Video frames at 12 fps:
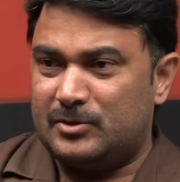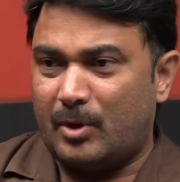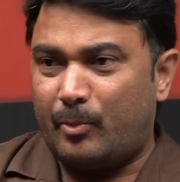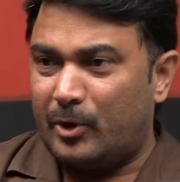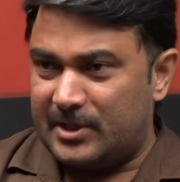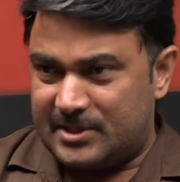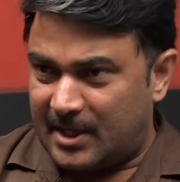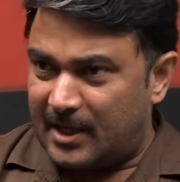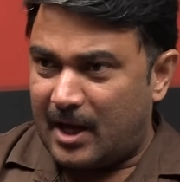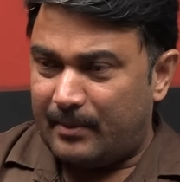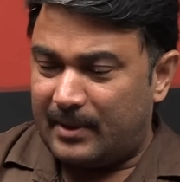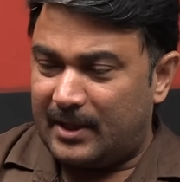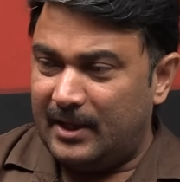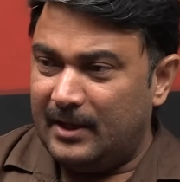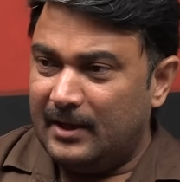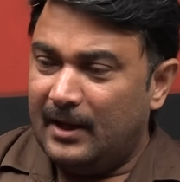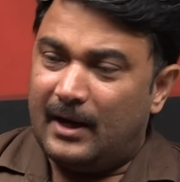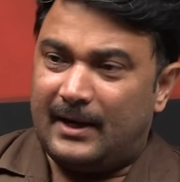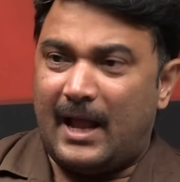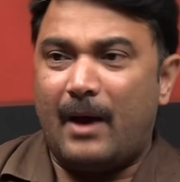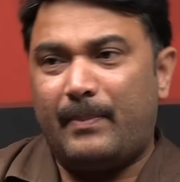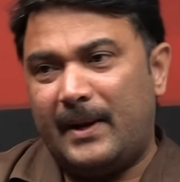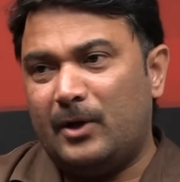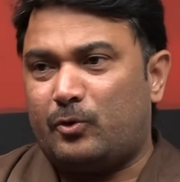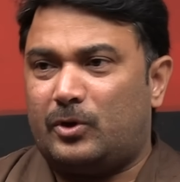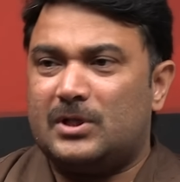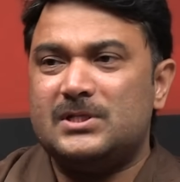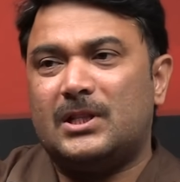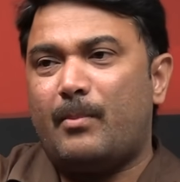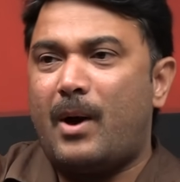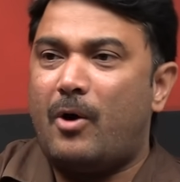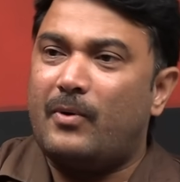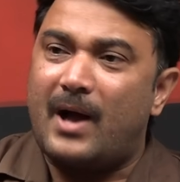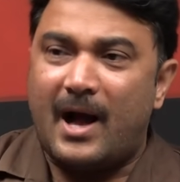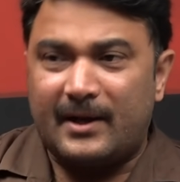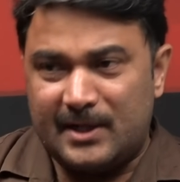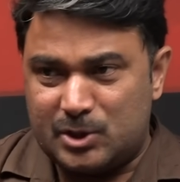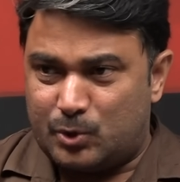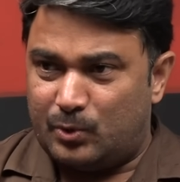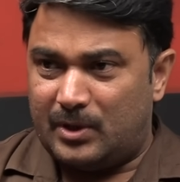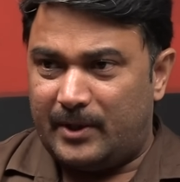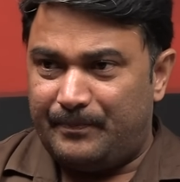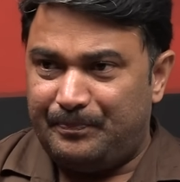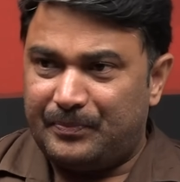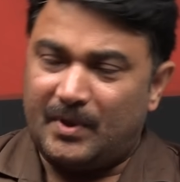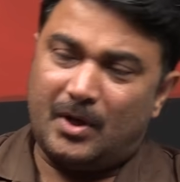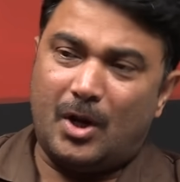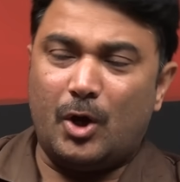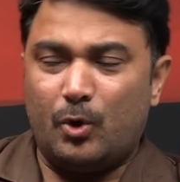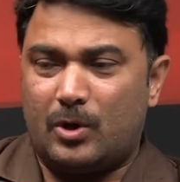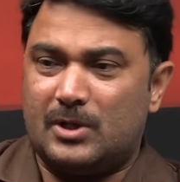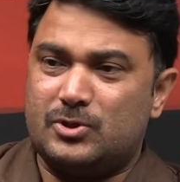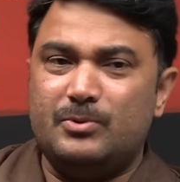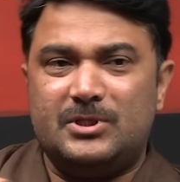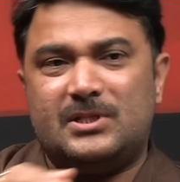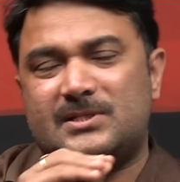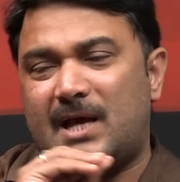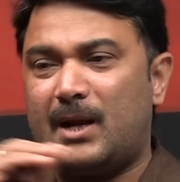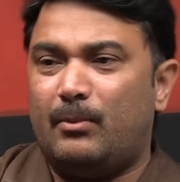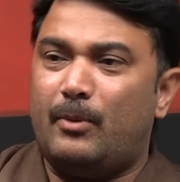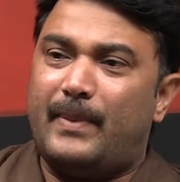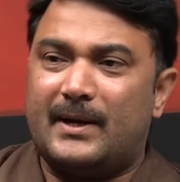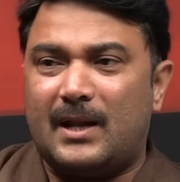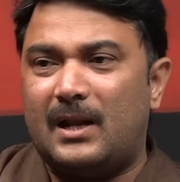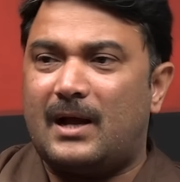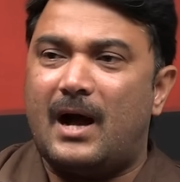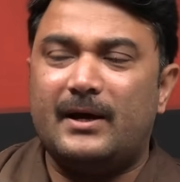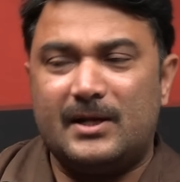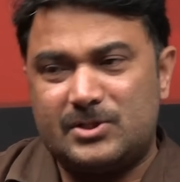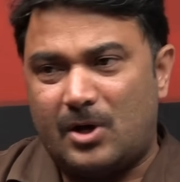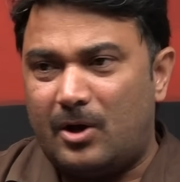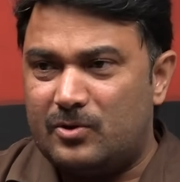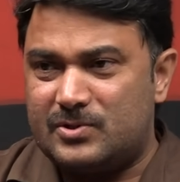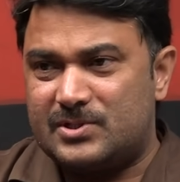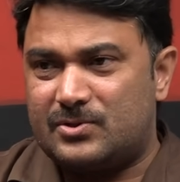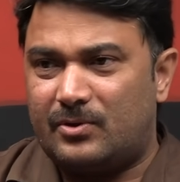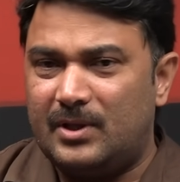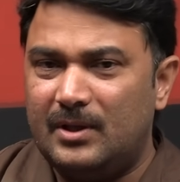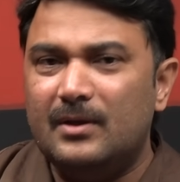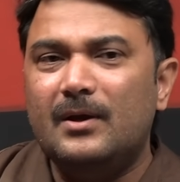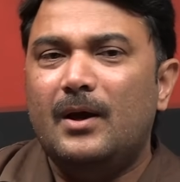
సపోర్ట్ ఇచ్చాను కాబట్టి నా పైన కృతజ్ఞతాభావం కాంగ్రెస్కు ఉంది నన్ను ఒక సముచిత స్థానంలో పెట్టాలని కాంగ్రెస్ ఆలోచిస్తోంది